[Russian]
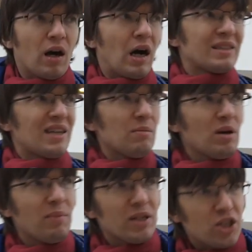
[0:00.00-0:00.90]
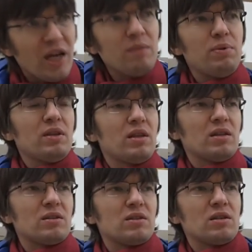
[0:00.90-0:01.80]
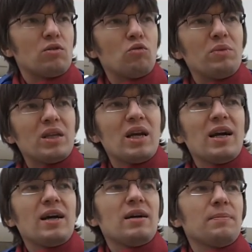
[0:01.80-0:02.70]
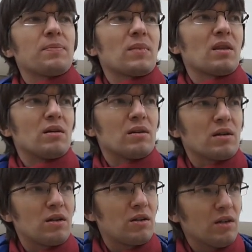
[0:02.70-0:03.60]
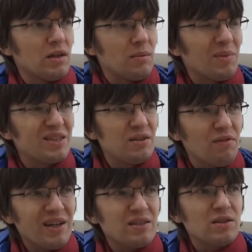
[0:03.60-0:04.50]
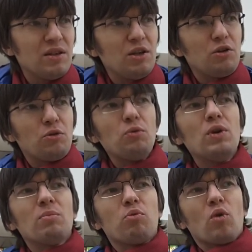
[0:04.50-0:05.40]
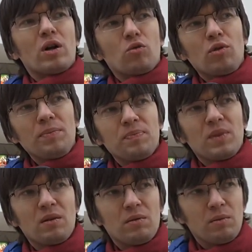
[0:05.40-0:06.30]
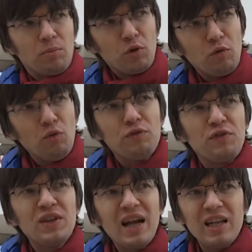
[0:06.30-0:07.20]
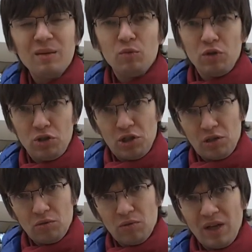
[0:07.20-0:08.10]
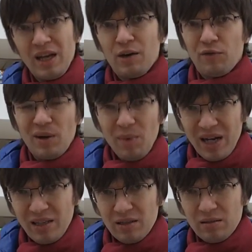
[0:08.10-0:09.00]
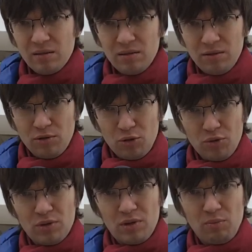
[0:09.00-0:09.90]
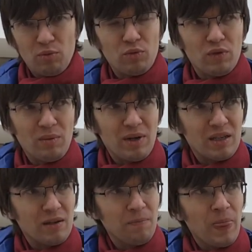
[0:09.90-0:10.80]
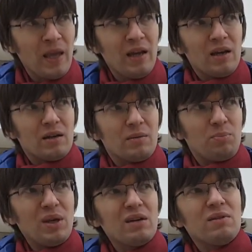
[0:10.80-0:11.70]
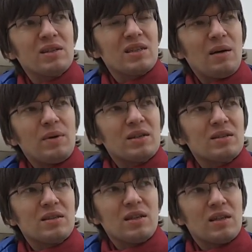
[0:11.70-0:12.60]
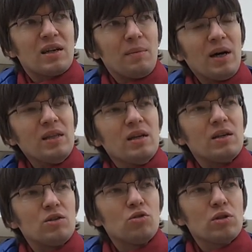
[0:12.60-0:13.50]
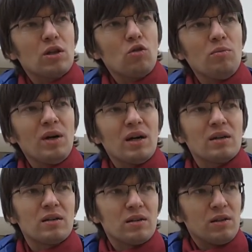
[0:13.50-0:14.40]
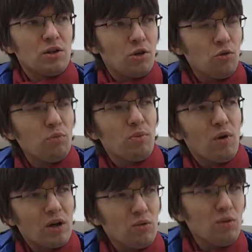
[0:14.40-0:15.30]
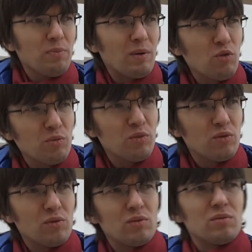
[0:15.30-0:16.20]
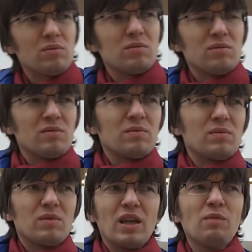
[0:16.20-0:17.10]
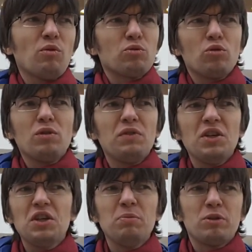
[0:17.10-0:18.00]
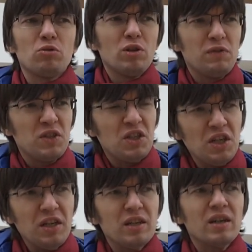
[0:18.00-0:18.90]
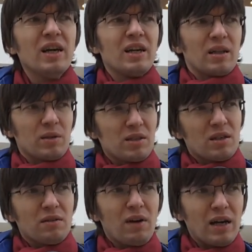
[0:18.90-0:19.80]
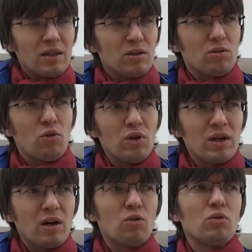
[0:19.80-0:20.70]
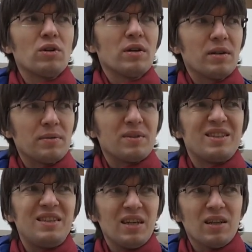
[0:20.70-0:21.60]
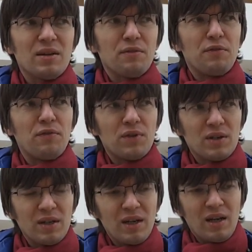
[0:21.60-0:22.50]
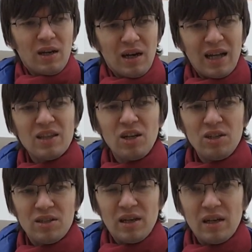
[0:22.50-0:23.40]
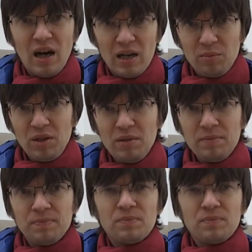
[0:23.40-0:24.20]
А самая большая претензия у меня э, к мотивации Иркюля Пуаро э, по его финальному решению. В романе, еще раз напомню, в романе – Э, первая самая сцена романа идет о том, как Иркюль Пуаро, по-моему, я не помню, то ли в Египте, то ли в Сирии, раскрывает кое-какое дело в английской армии.